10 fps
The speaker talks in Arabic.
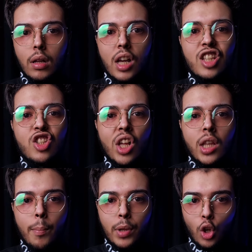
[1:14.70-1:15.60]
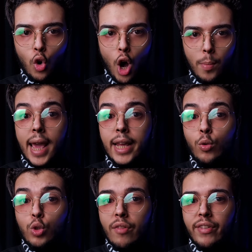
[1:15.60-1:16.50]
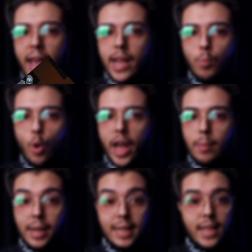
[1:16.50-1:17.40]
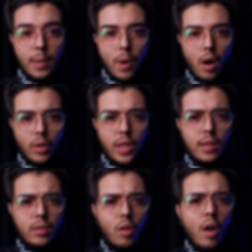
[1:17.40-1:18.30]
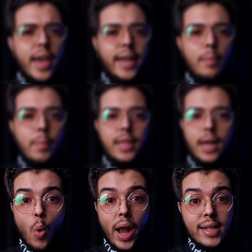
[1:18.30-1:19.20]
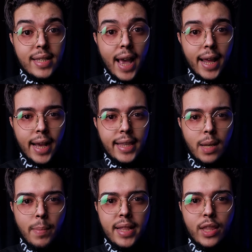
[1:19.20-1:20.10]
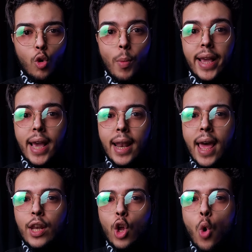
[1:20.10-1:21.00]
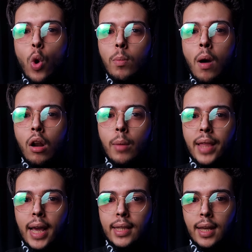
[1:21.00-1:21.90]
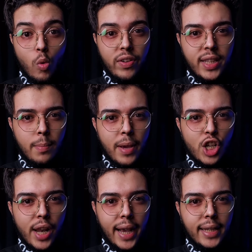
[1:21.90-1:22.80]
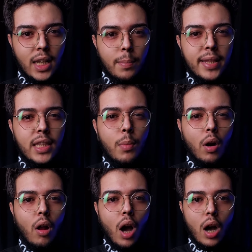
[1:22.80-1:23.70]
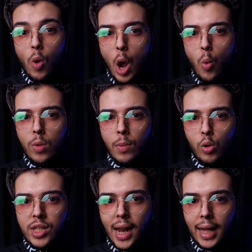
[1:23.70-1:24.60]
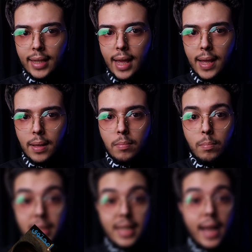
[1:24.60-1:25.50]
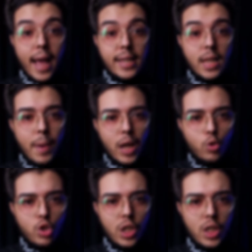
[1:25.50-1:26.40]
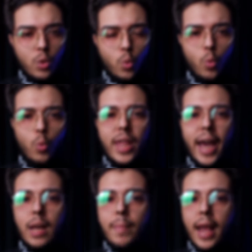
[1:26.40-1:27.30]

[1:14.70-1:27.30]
اتصدم من الرعب لانه شاف كائن مرعب جدا بقرنين رايح يمتها وكان ساحر عين البنت ومهيئ لها ان هو البقره بتاعتها وفضل ماشي ناحيه البنت بالراحه واول ما وصل عندها مسكها قسمها نصين ودخل بيها